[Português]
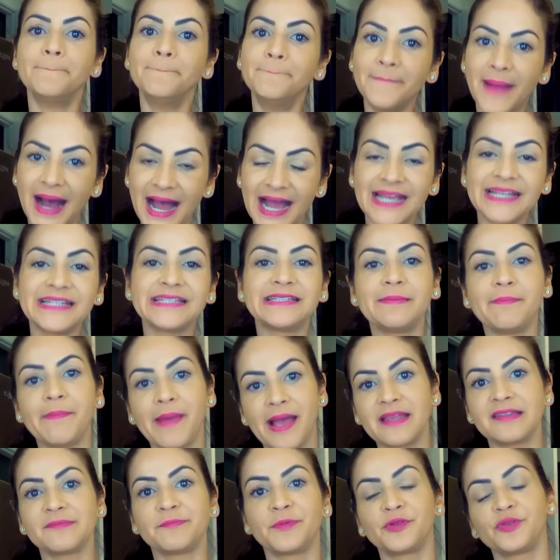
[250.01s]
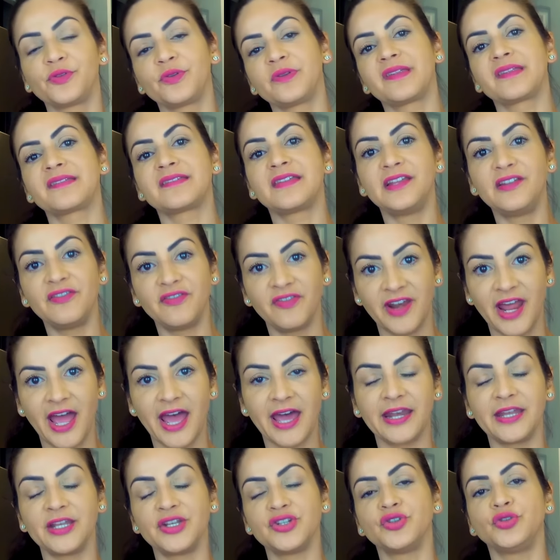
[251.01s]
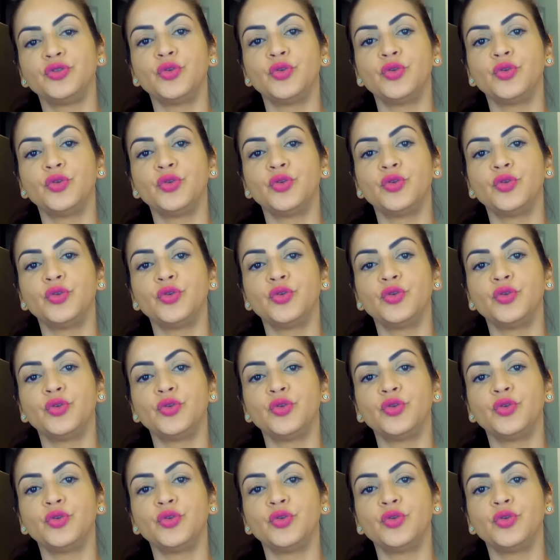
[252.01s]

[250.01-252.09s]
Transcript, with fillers: mais e mais pessoas a se livrarem de